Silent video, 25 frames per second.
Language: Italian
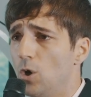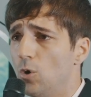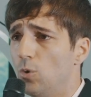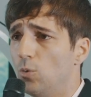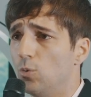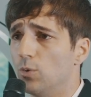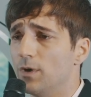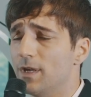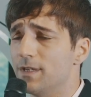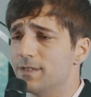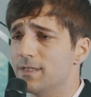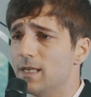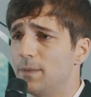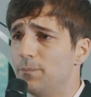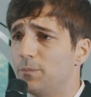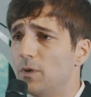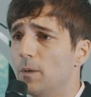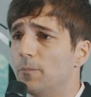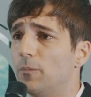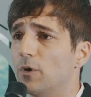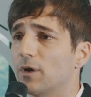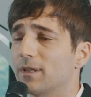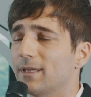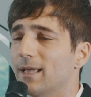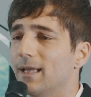Un esempio
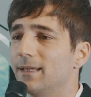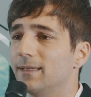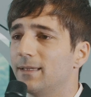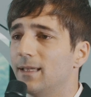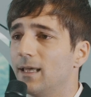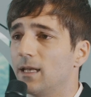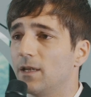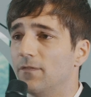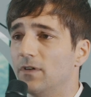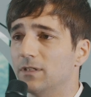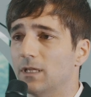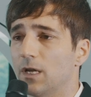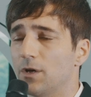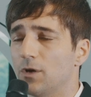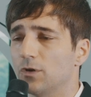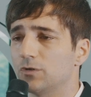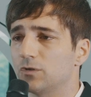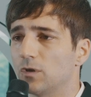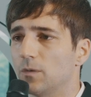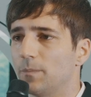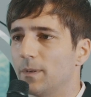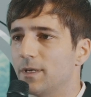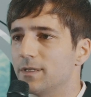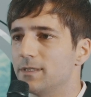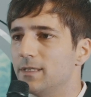importante arriva dal
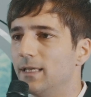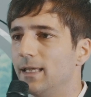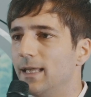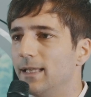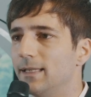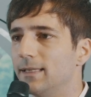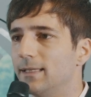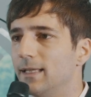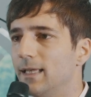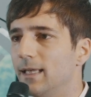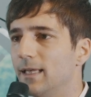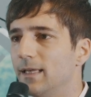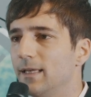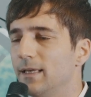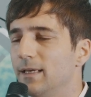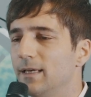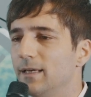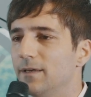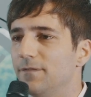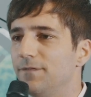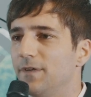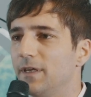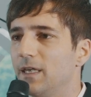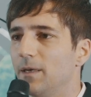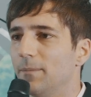nostro presidente
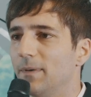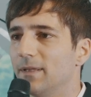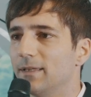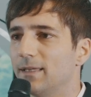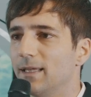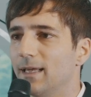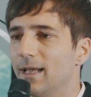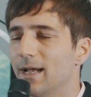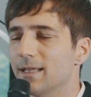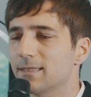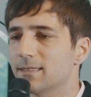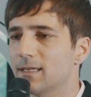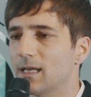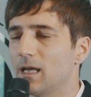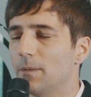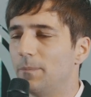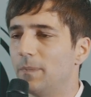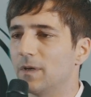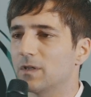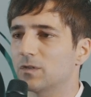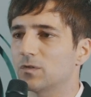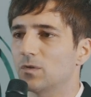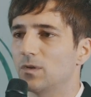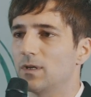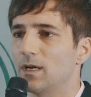Vicky Mantegazza che
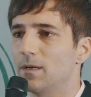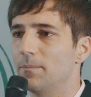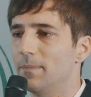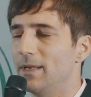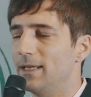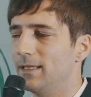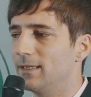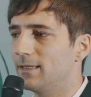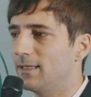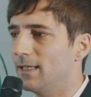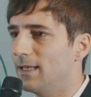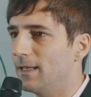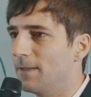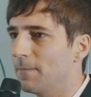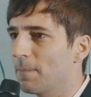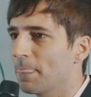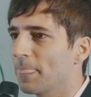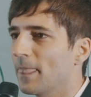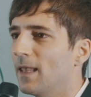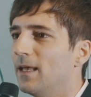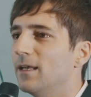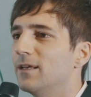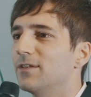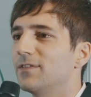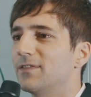personalmente
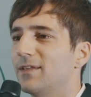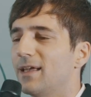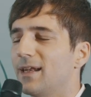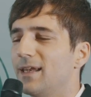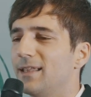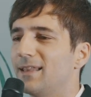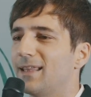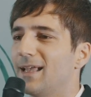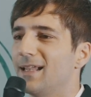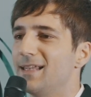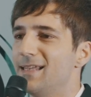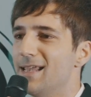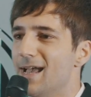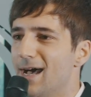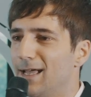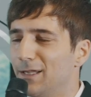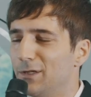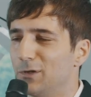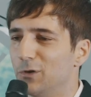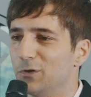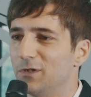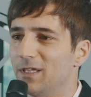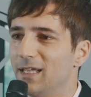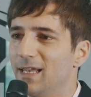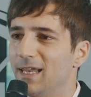sta
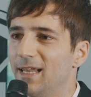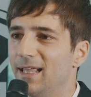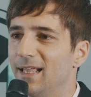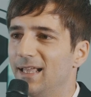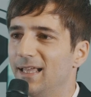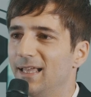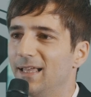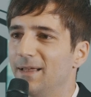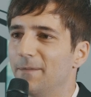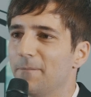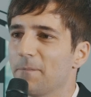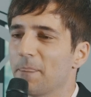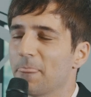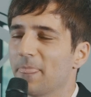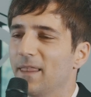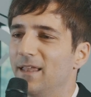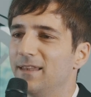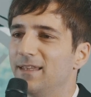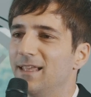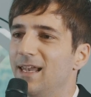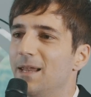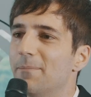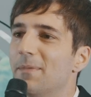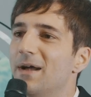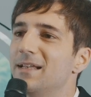ritagliando delle
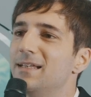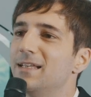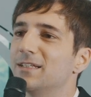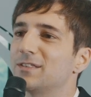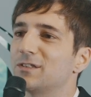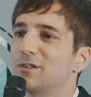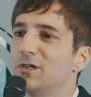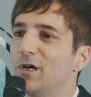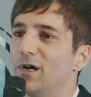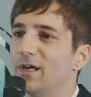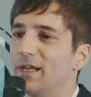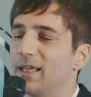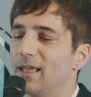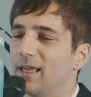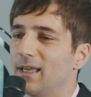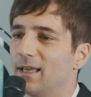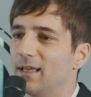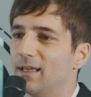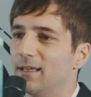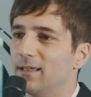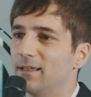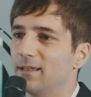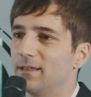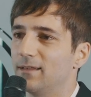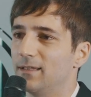delle maglie
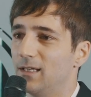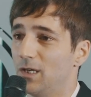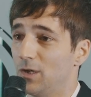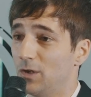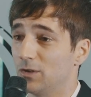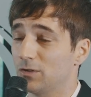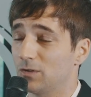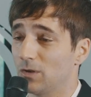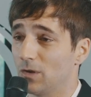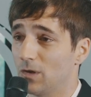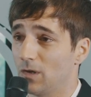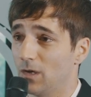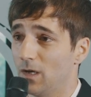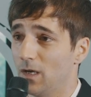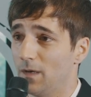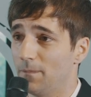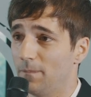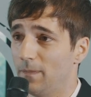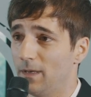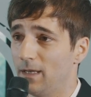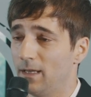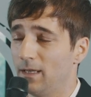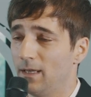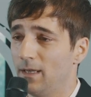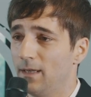storiche del nostro
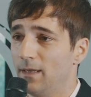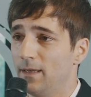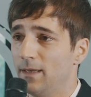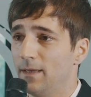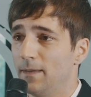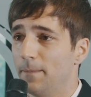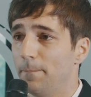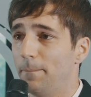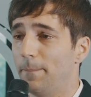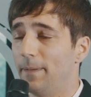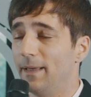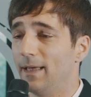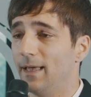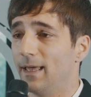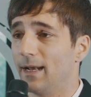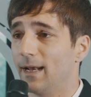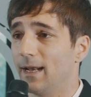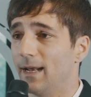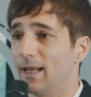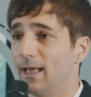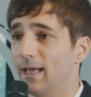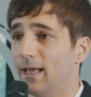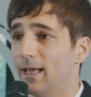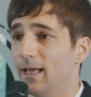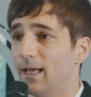club per
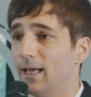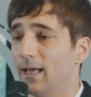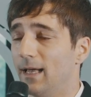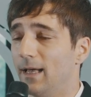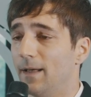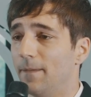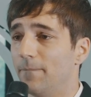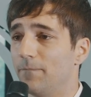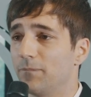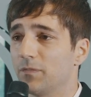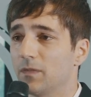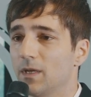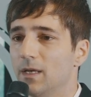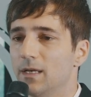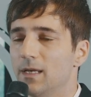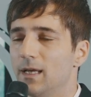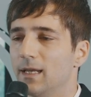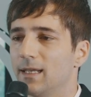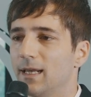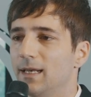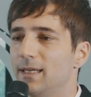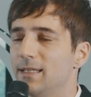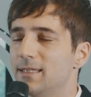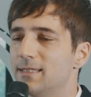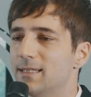eh,
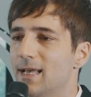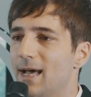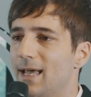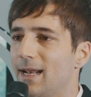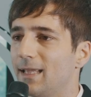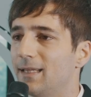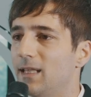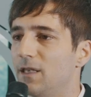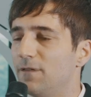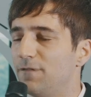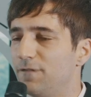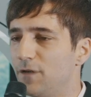realizzare dei